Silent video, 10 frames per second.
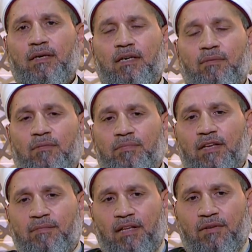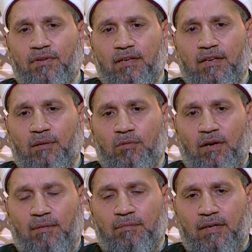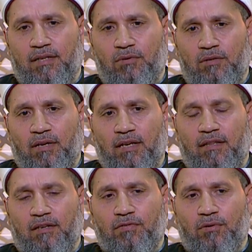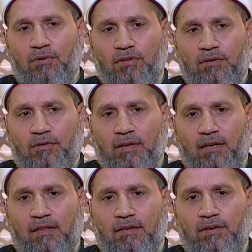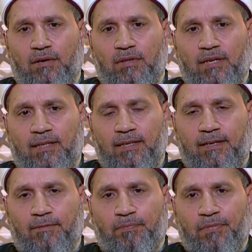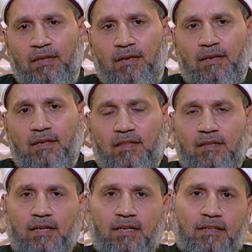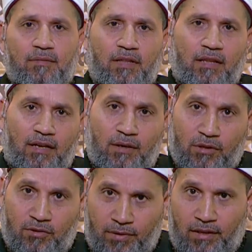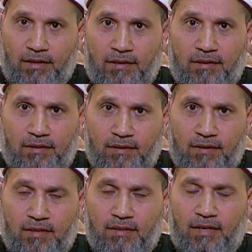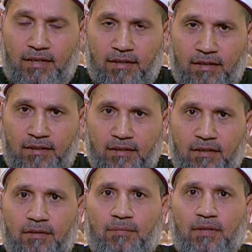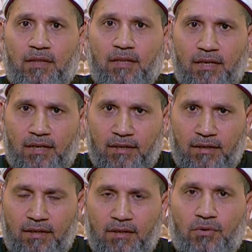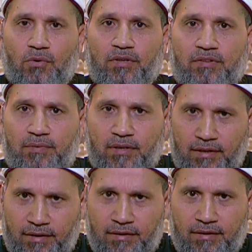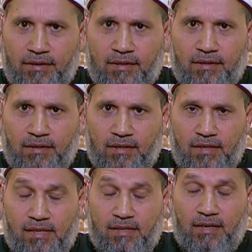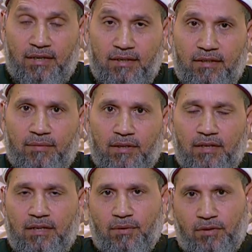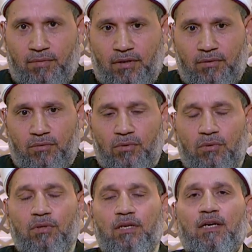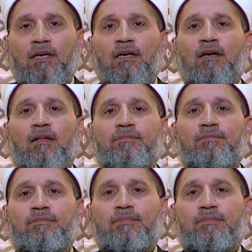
طيب ربنا يبارك فيك يا ابو محمد ويبارك لك في جوزك ويبارك لك في اولادك استعيني بالله واصبري استعيني بالله واصبري استعيني بالله واصبري قولي يا رب